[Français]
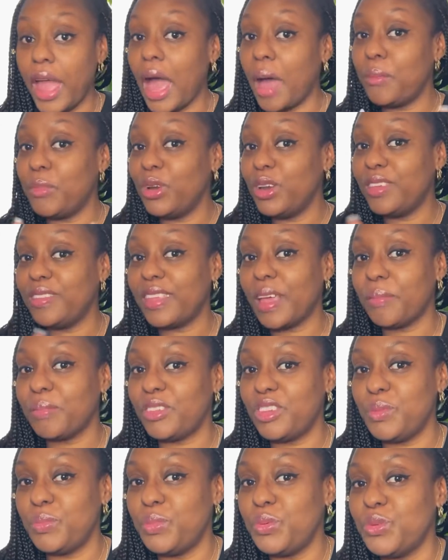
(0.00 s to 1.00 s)
à me laisser un
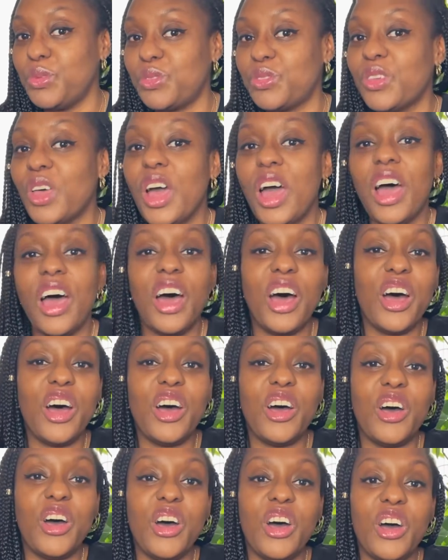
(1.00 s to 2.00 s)
petit pouce
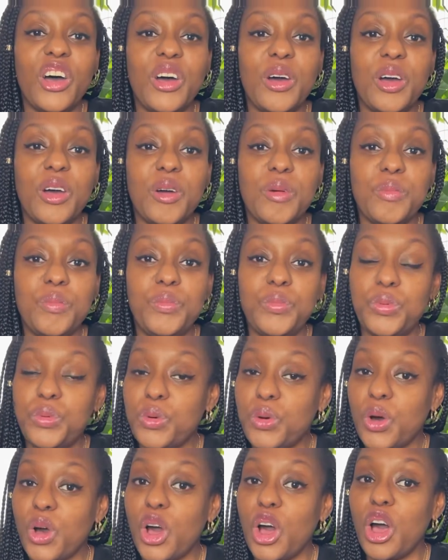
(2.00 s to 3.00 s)
euh,
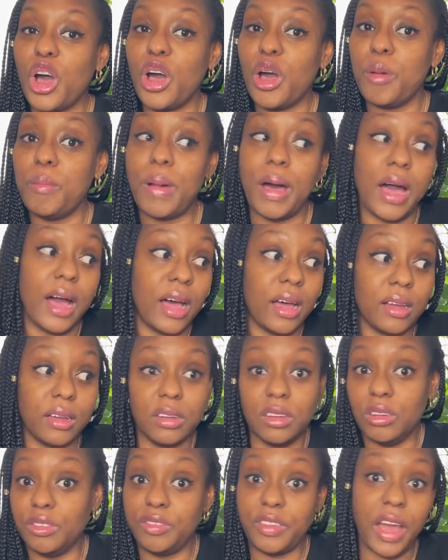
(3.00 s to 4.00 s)
pour
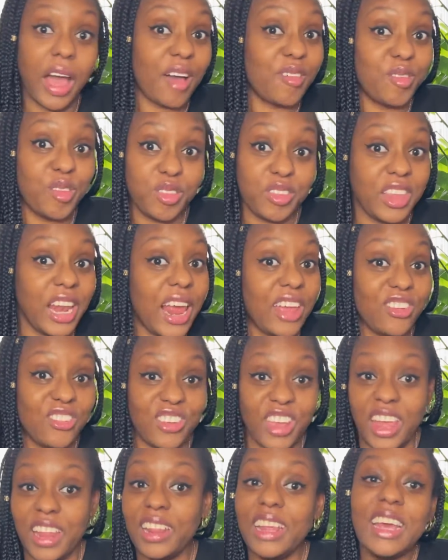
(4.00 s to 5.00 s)
ben, faire avancer la
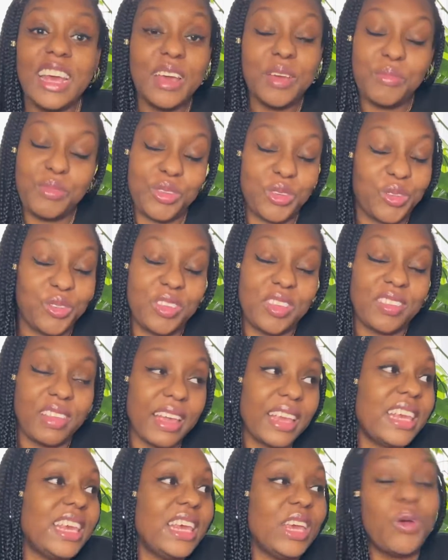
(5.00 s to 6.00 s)
chaîne, puisque c'est
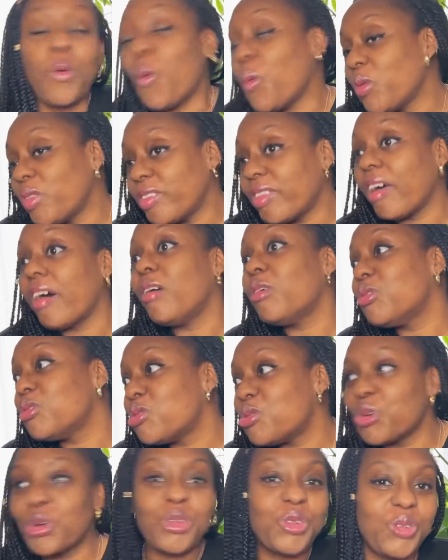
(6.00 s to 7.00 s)
ça qui compte hein,
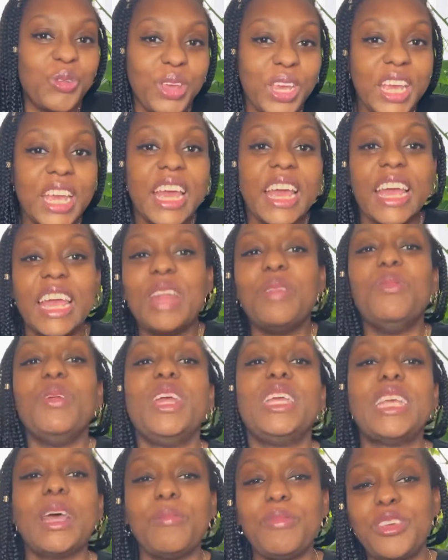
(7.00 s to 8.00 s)
aujourd'hui, et de me
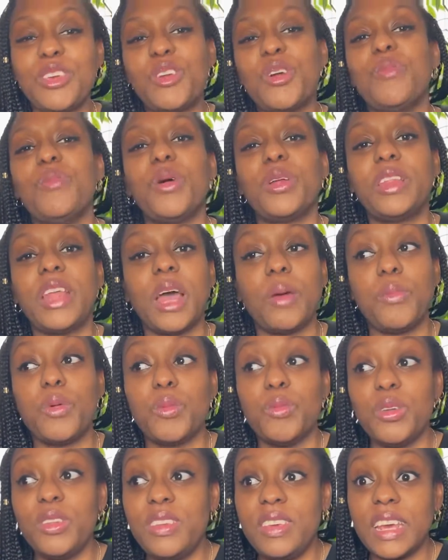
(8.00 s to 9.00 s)
laisser un petit commentaire pour
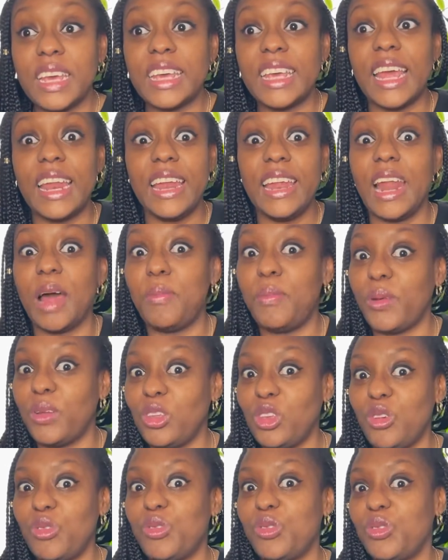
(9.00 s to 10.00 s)
me dire quelle est la
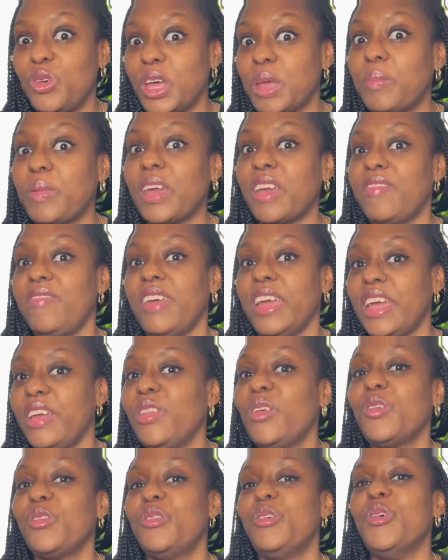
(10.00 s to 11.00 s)
plante que vous aurez préférée
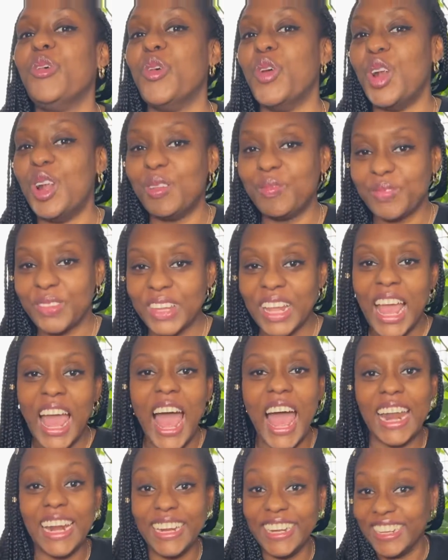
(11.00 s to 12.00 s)
dans ce haul.
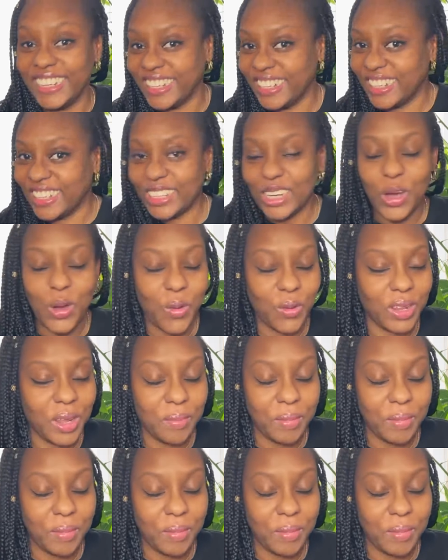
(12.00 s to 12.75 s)
Allez, on est